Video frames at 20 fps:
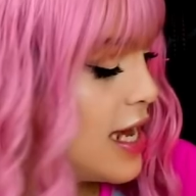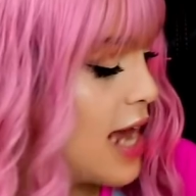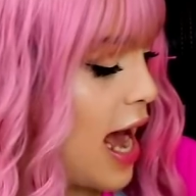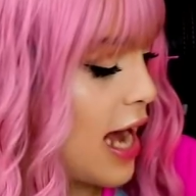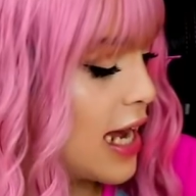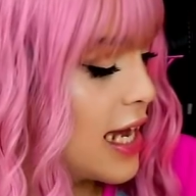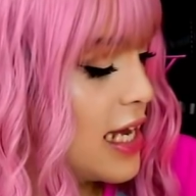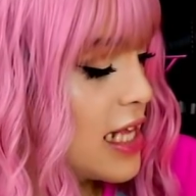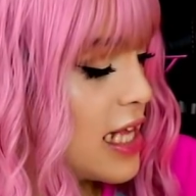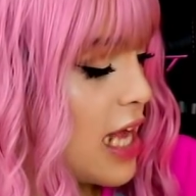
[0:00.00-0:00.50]
E
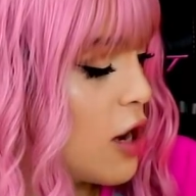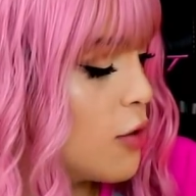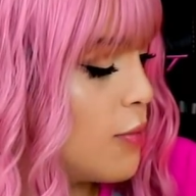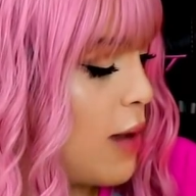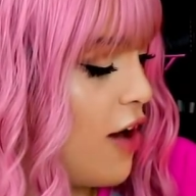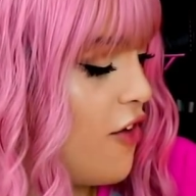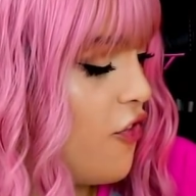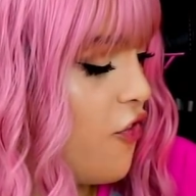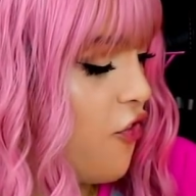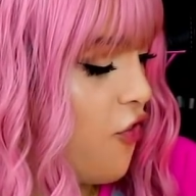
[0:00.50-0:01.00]
aqui tem
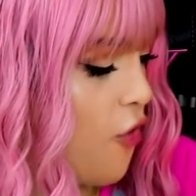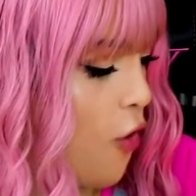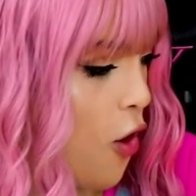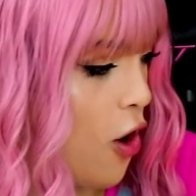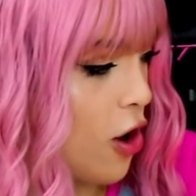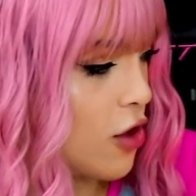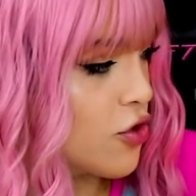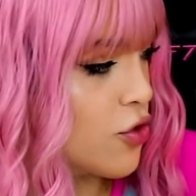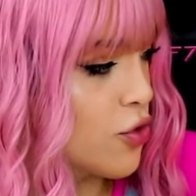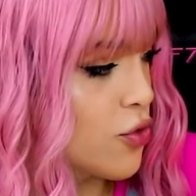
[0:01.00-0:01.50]
uma
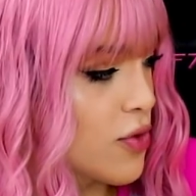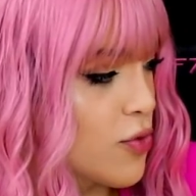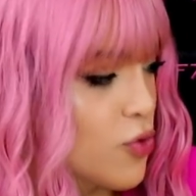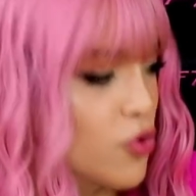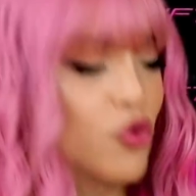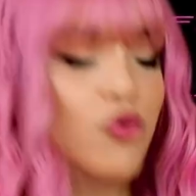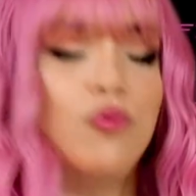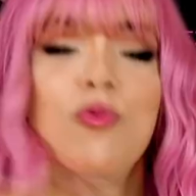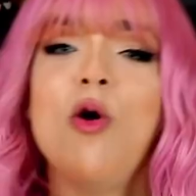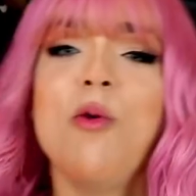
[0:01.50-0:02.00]
foto
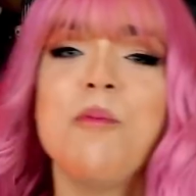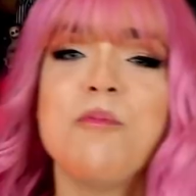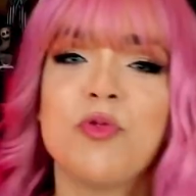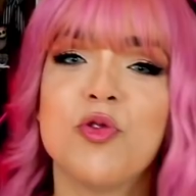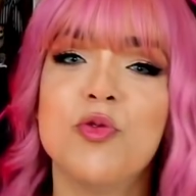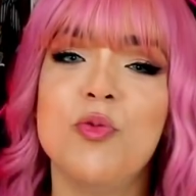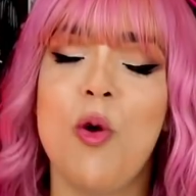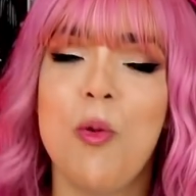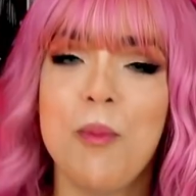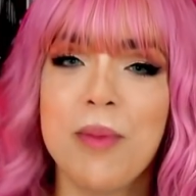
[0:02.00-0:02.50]
do, mo
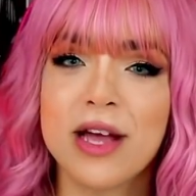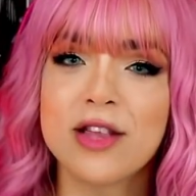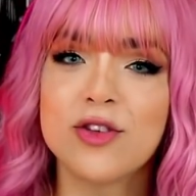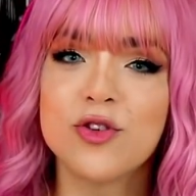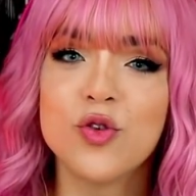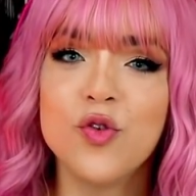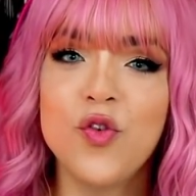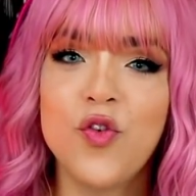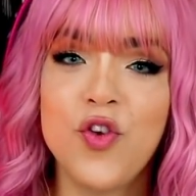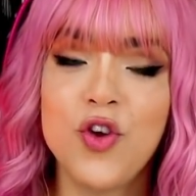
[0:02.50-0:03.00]
do momento
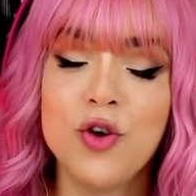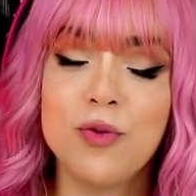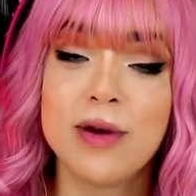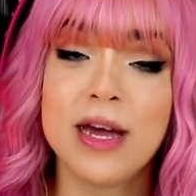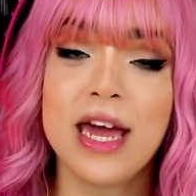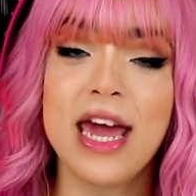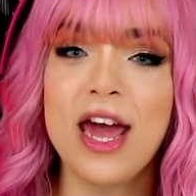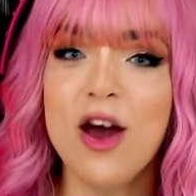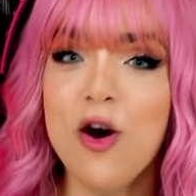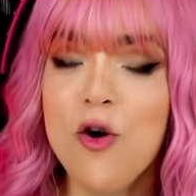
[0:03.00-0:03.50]
do
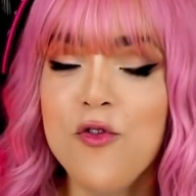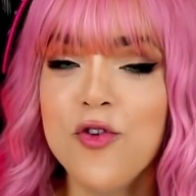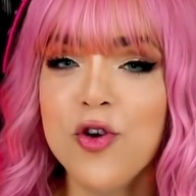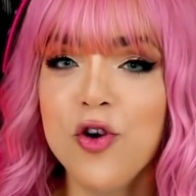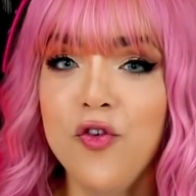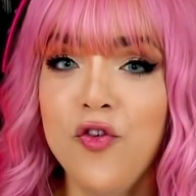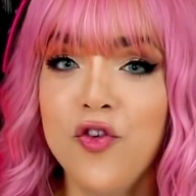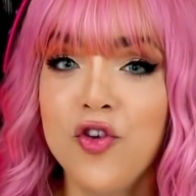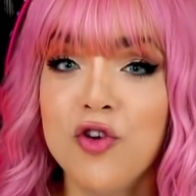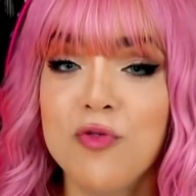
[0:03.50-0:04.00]
filme. Eu vi
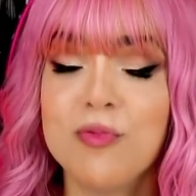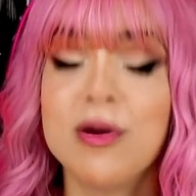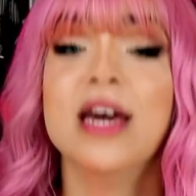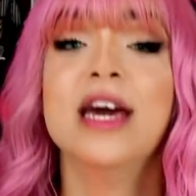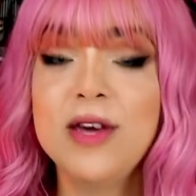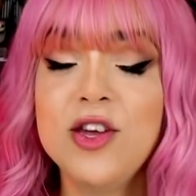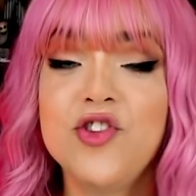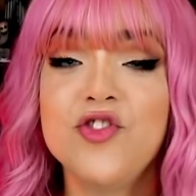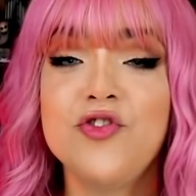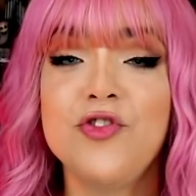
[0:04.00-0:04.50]
o filme,
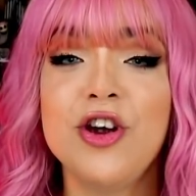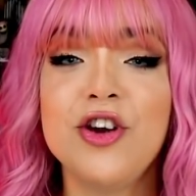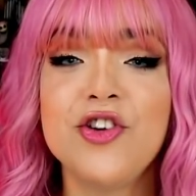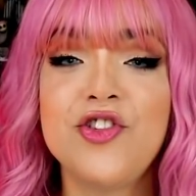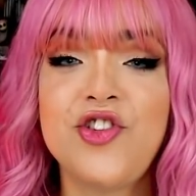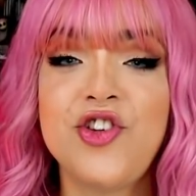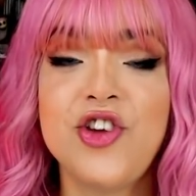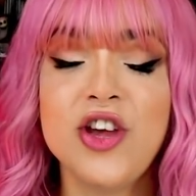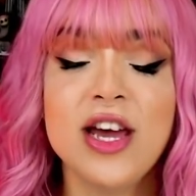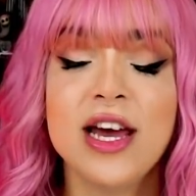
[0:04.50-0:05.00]
me
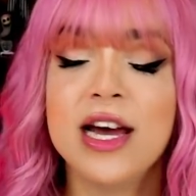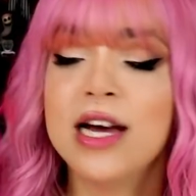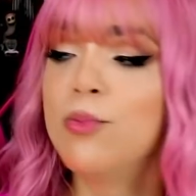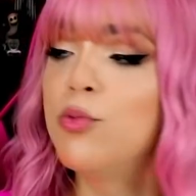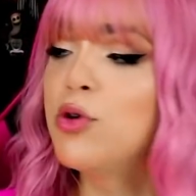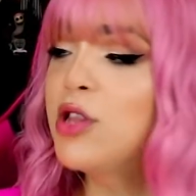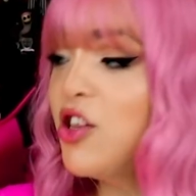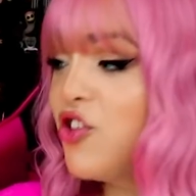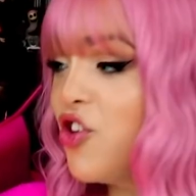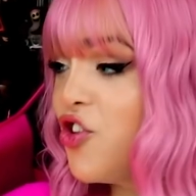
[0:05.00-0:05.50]
diverti.
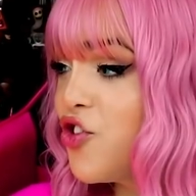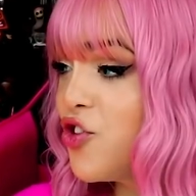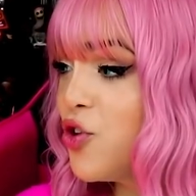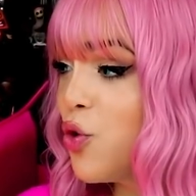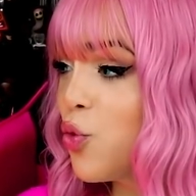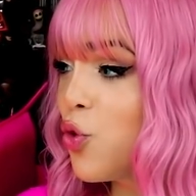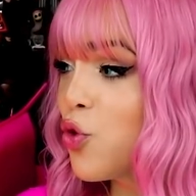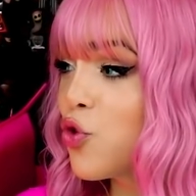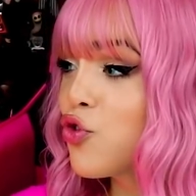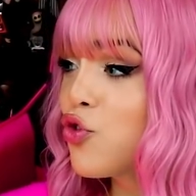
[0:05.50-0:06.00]
Muita gente
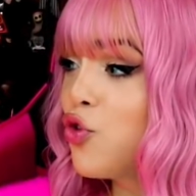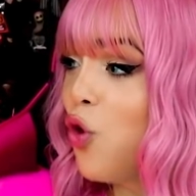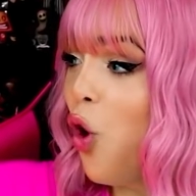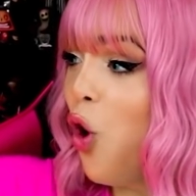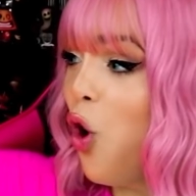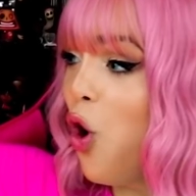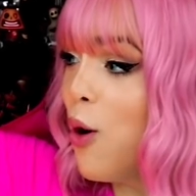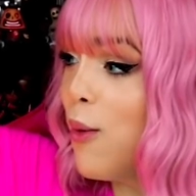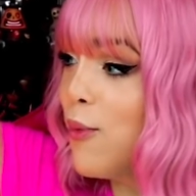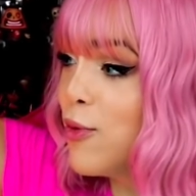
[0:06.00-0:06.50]
não
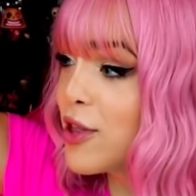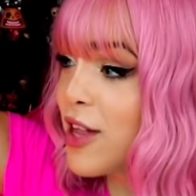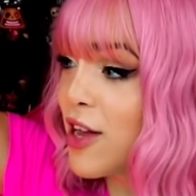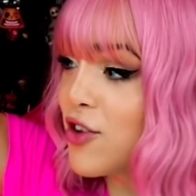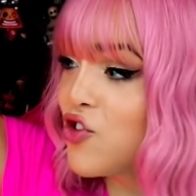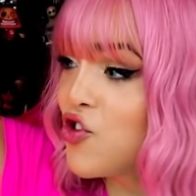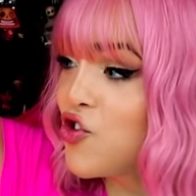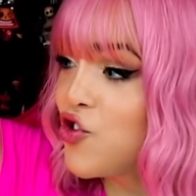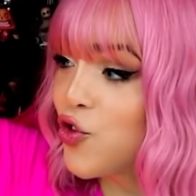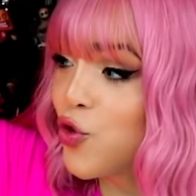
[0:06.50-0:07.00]
gostou, muita
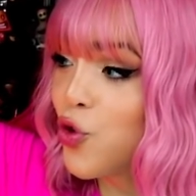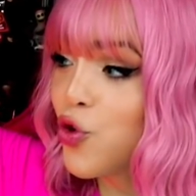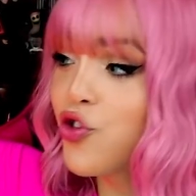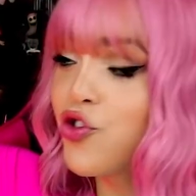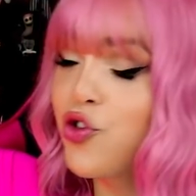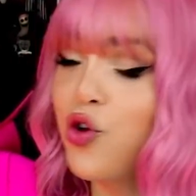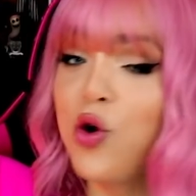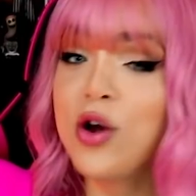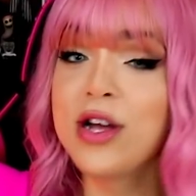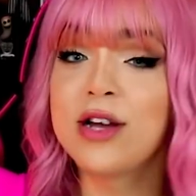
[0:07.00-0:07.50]
gente
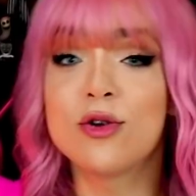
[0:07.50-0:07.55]
gostou.